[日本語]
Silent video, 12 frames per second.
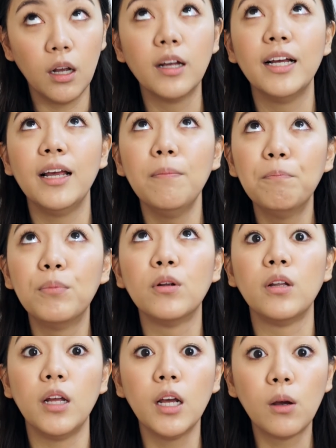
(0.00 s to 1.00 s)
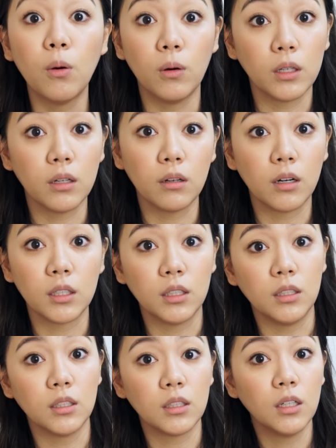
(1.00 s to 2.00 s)
え1分に1個売れてるらし
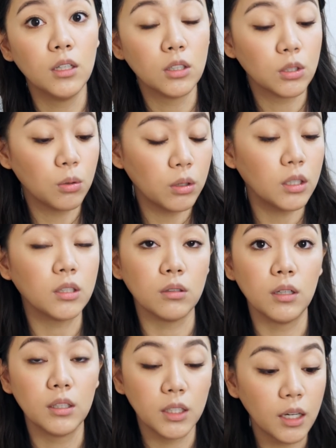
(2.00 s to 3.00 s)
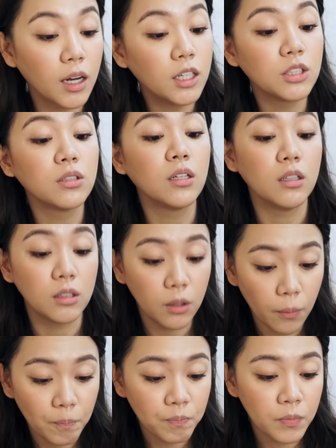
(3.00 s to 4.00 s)
いんですすごいですよね世界中でですよ